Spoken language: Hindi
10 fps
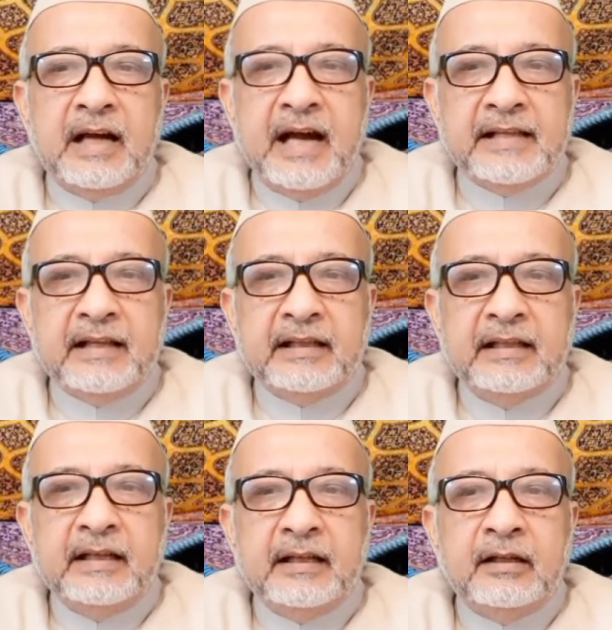आ
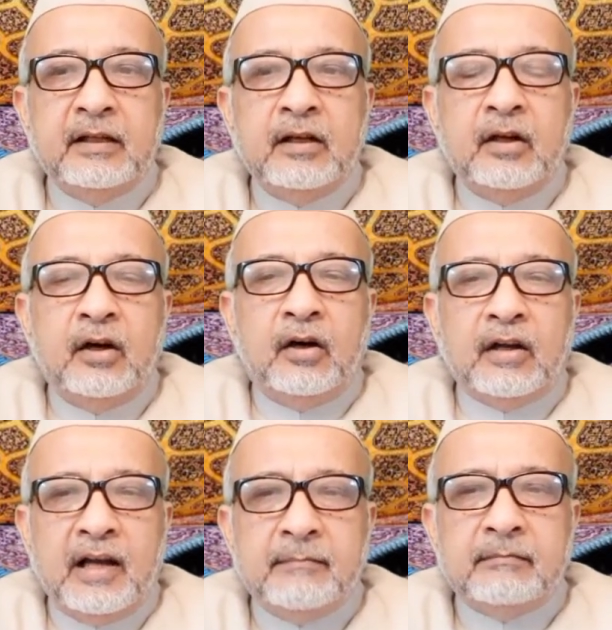जाती है
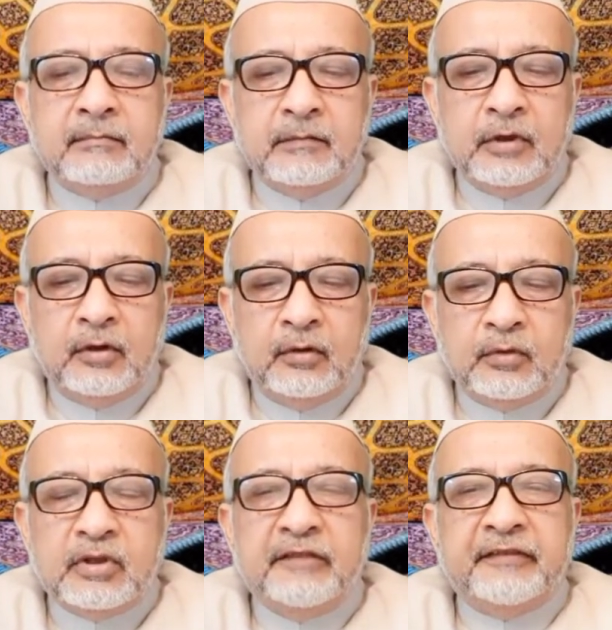और हम
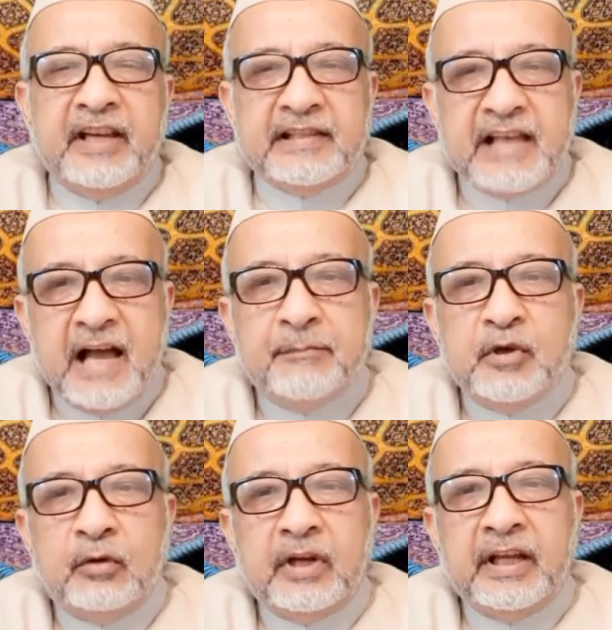उससे फैज़याब
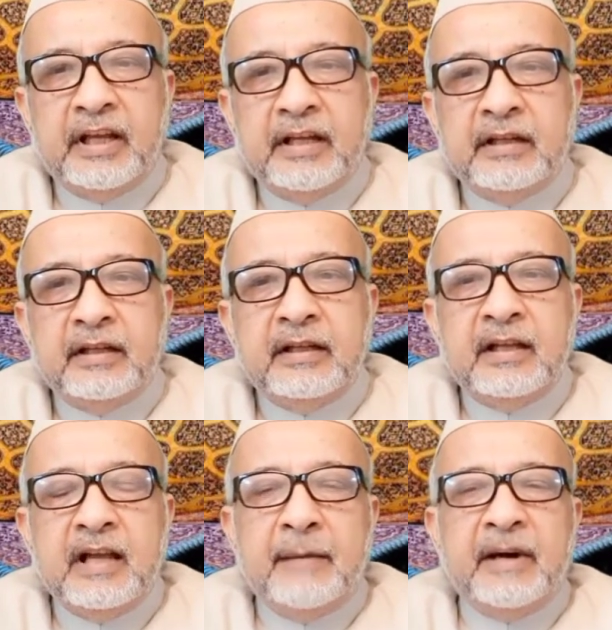भी हो रहे हैं
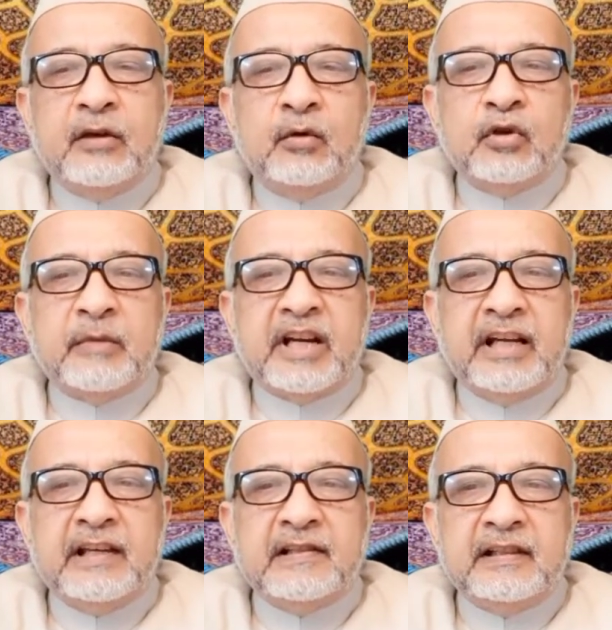हमारी
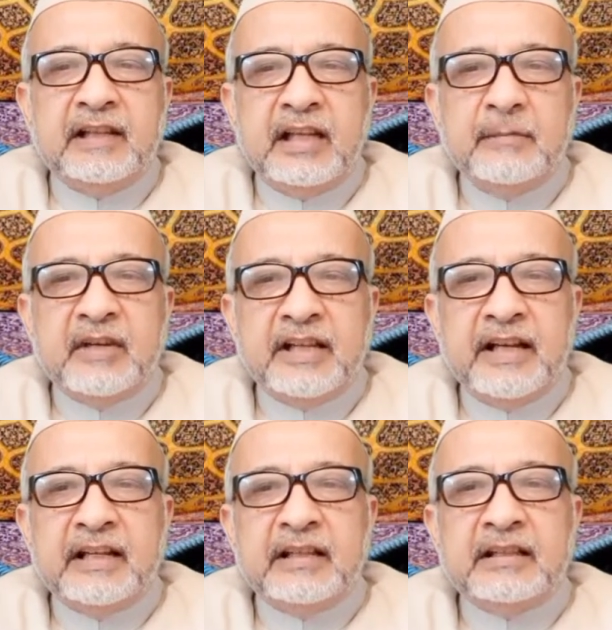रोज़मर्रा की ज़िंदगी में न
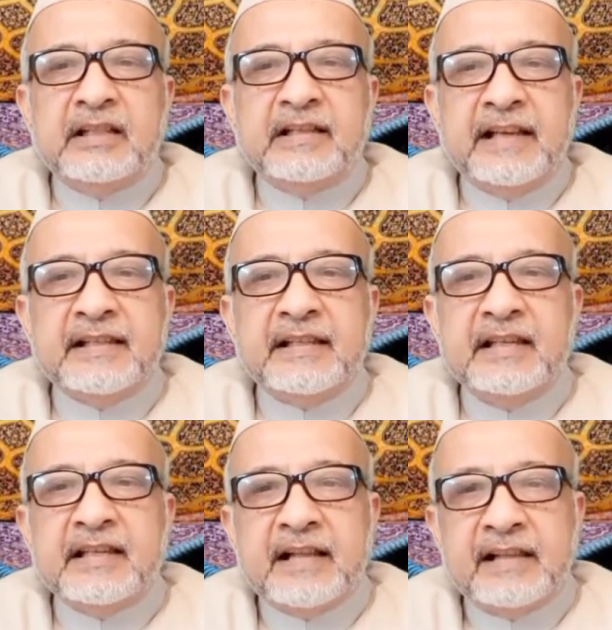जाने कितनी
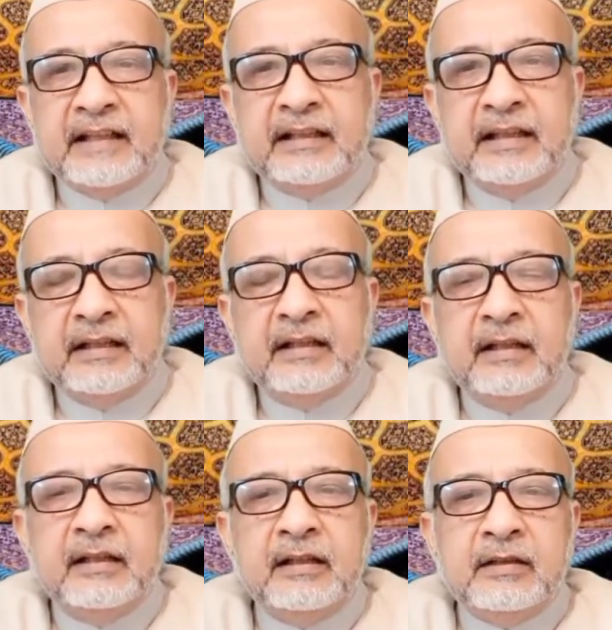साइंसी ईजादात हैं
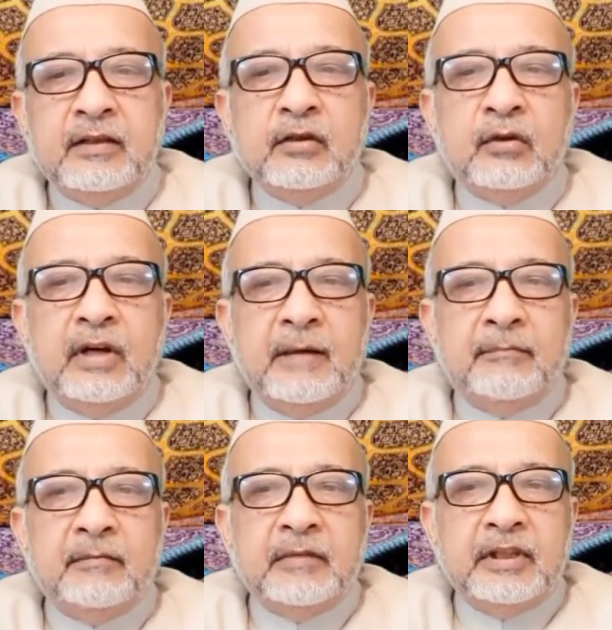जिनको
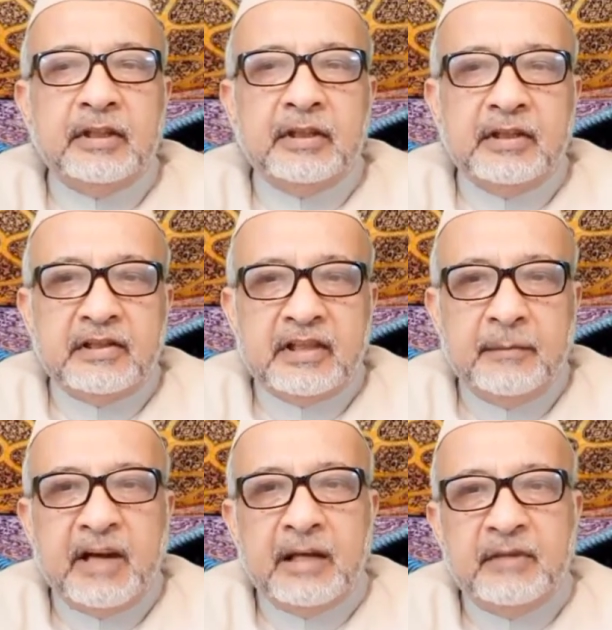हम
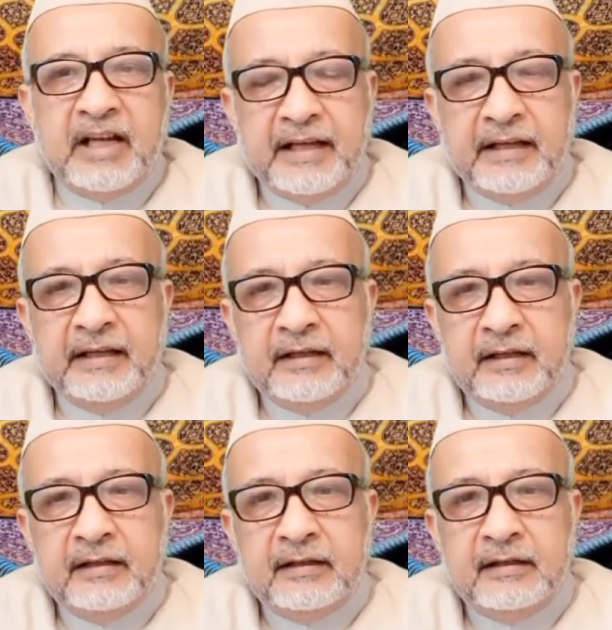इस्तेमाल में ला रहे हैं